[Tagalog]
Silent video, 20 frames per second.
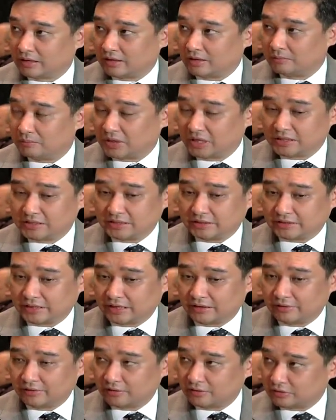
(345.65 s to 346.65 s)
uh, budget
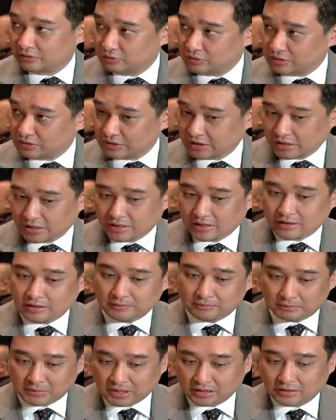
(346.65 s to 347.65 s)
carrier dun,
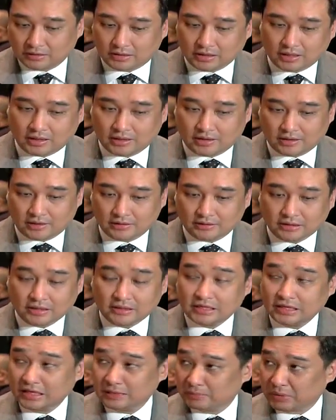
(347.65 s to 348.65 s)
na mag, uh,
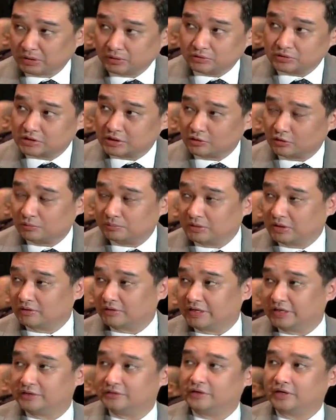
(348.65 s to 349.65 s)
nalilipad doon sa loob ng
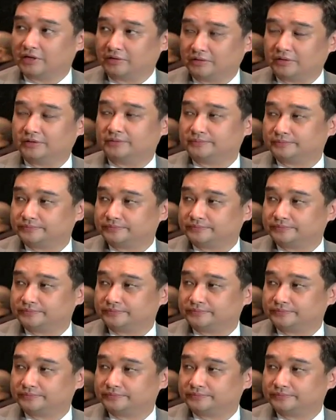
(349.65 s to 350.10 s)
region na yun.